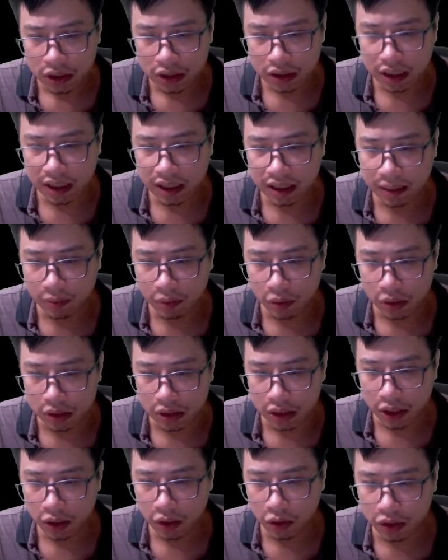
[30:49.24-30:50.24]
Toàn thân hắn
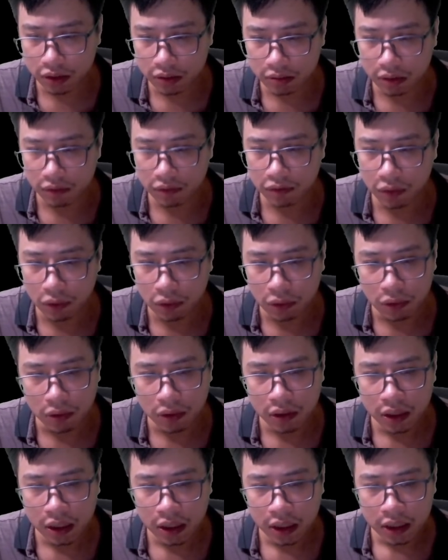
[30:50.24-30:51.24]
tràn ngập những ấn ký phức
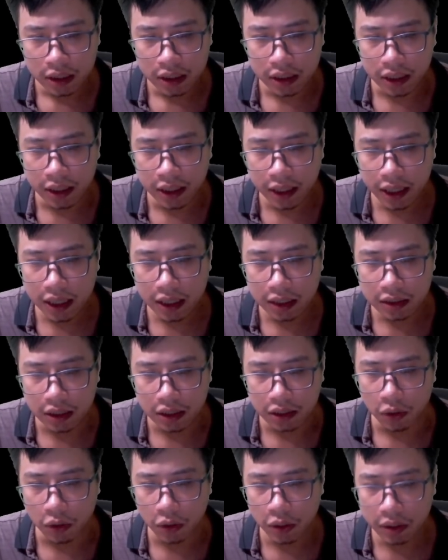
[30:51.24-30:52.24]
tạp, thoạt nhìn
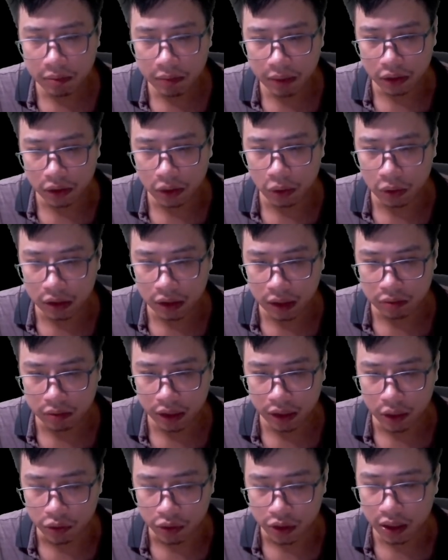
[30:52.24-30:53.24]
cực kỳ quỷ dị.
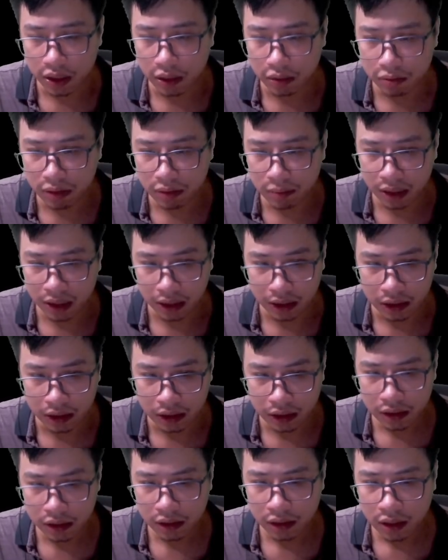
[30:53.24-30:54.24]
Hai mắt
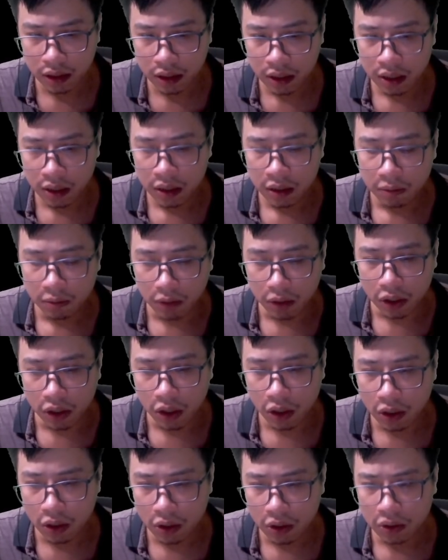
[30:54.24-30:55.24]
hắn nhắm chặt,
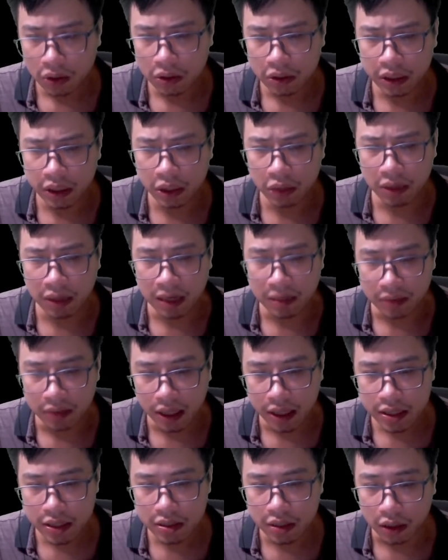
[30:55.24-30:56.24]
trong miệng truyền ra
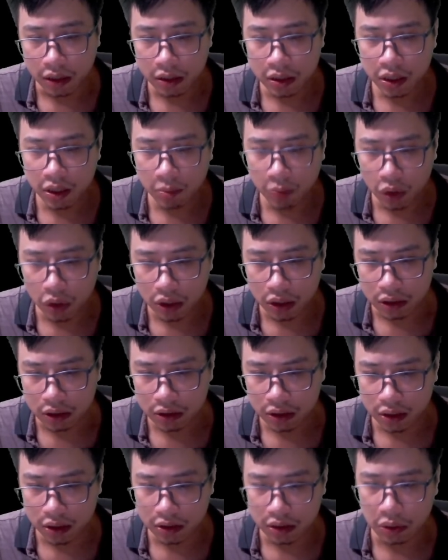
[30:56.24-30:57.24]
những tiếng rên rỉ thống
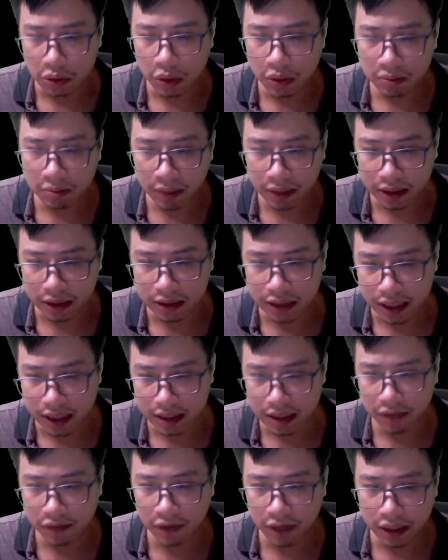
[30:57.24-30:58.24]
khổ.
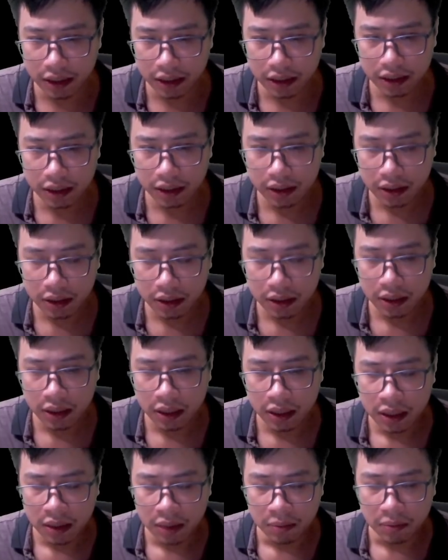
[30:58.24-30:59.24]
Thân thể hắn từ trong
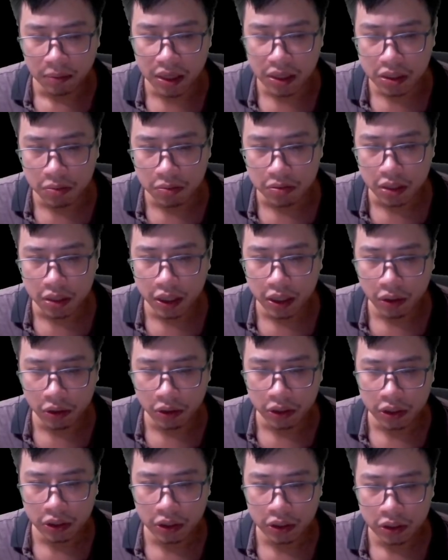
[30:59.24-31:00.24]
hư ảnh ngưng tụ
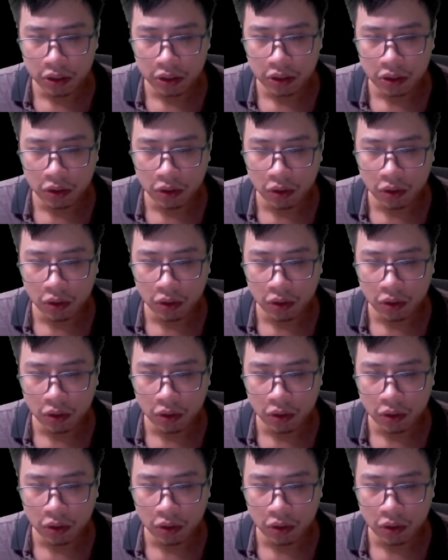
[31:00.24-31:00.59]
dần dần.